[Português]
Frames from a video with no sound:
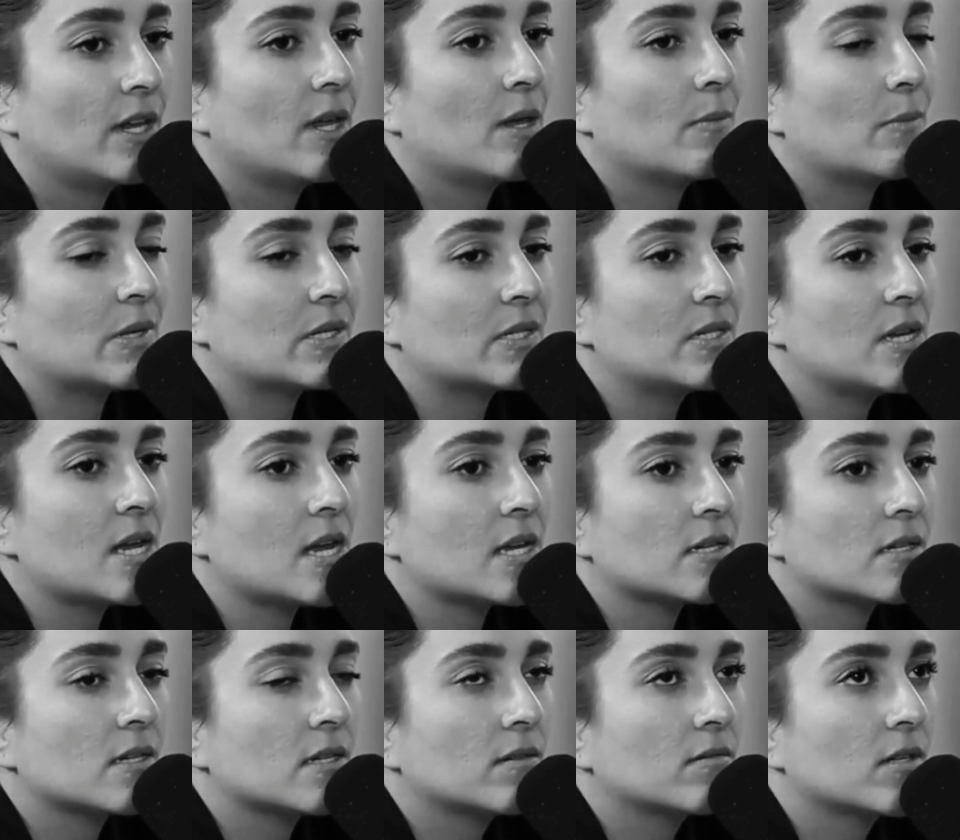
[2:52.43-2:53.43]

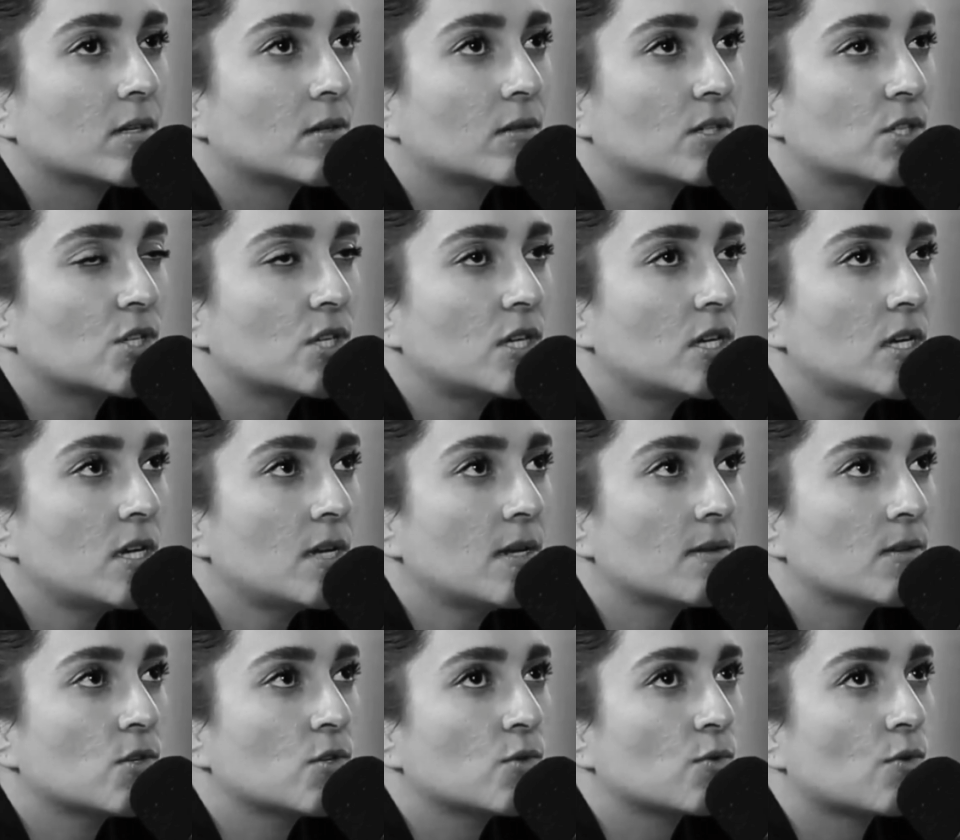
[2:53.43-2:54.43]
paciência. Então, acho
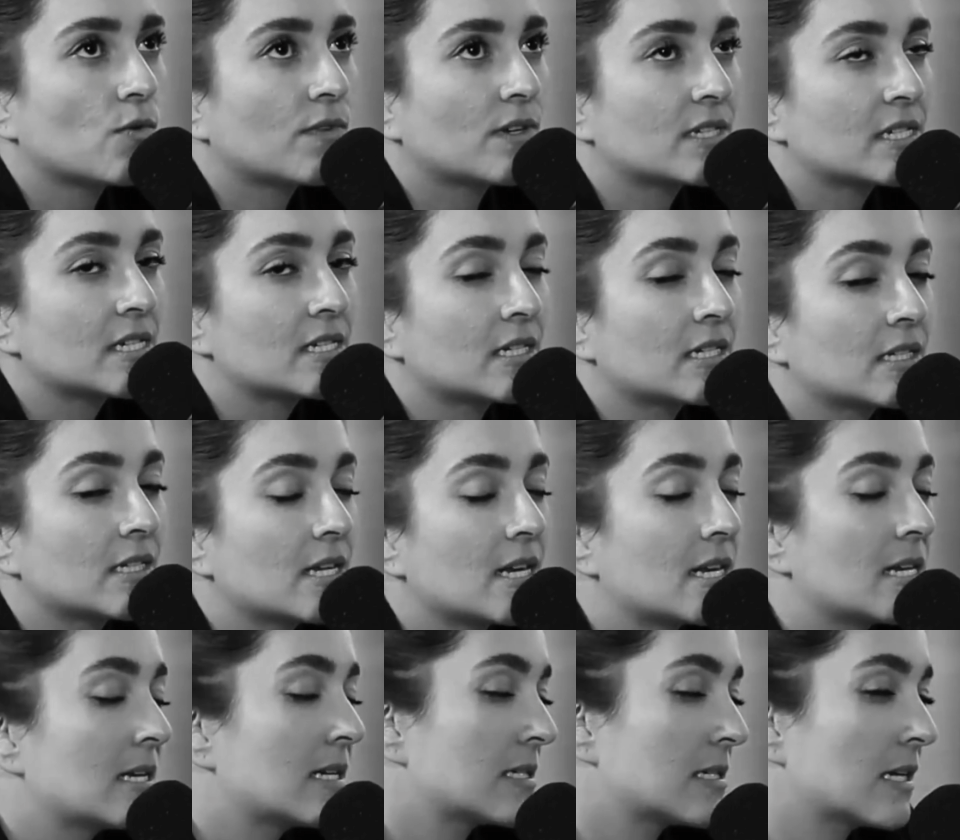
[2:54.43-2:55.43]
que, de novo, essa
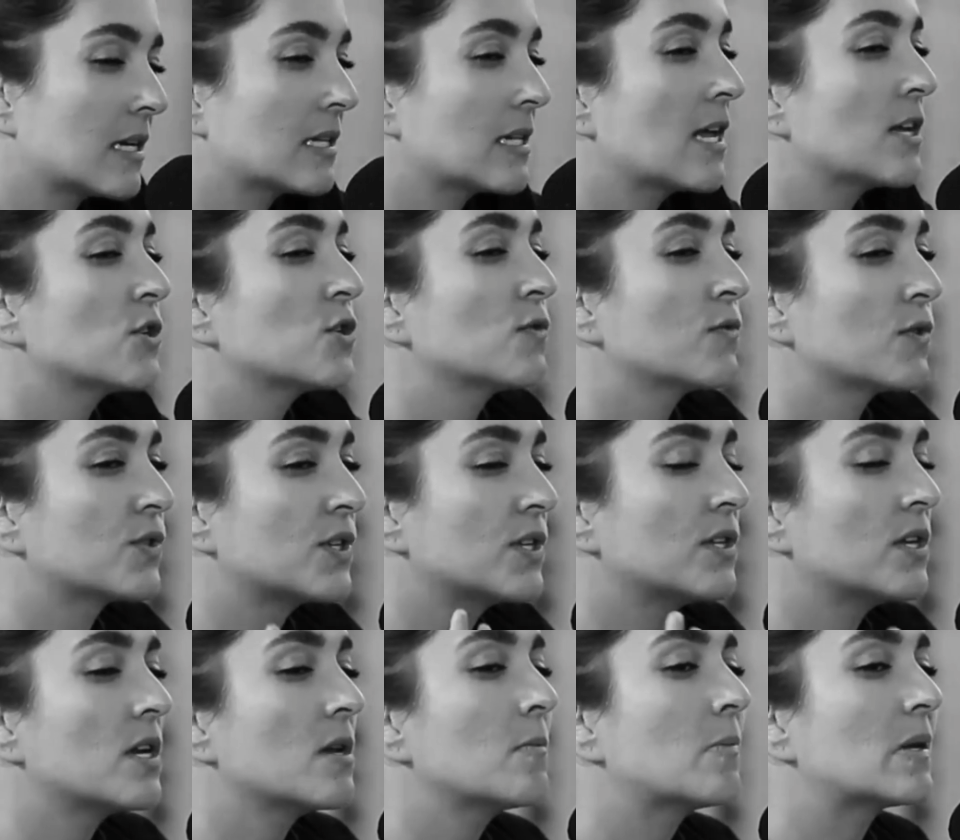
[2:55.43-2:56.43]
é, estratégia de você
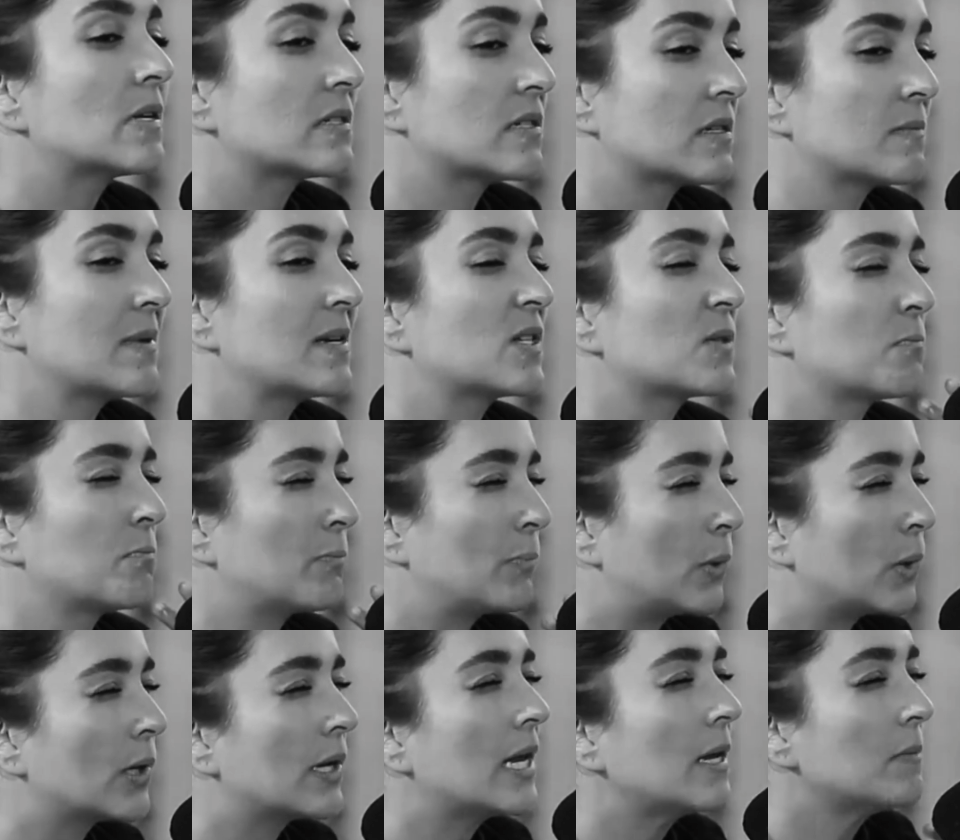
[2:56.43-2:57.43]
ter empresas mais
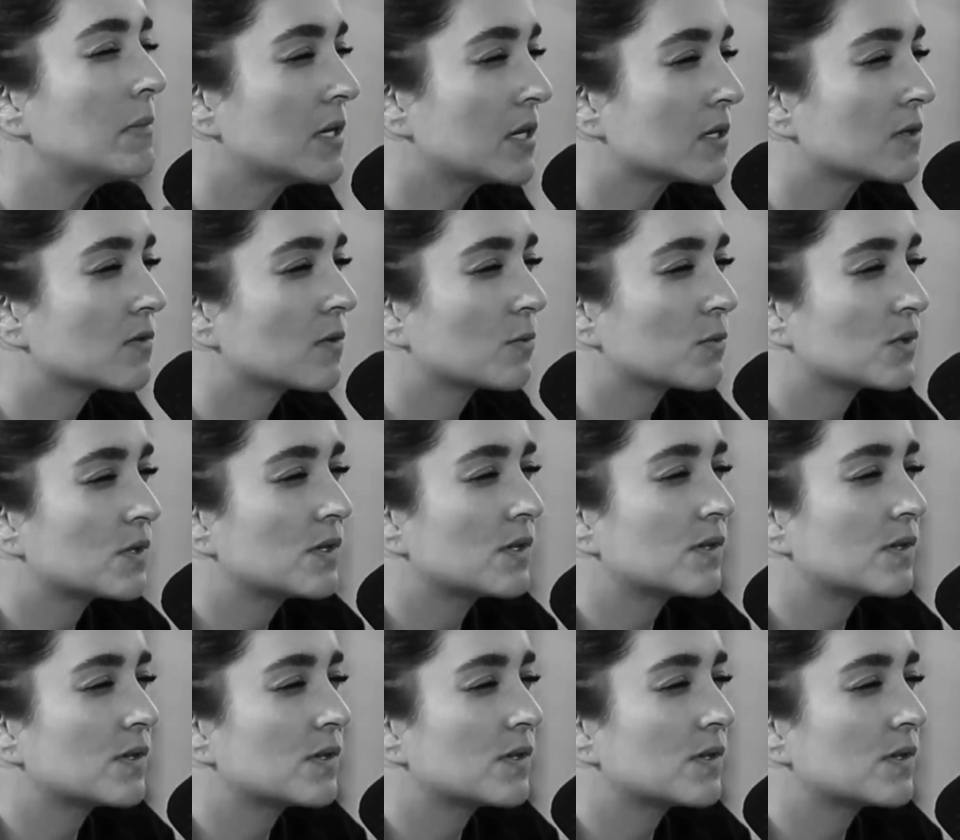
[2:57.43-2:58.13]
polêmicas, vamos dizer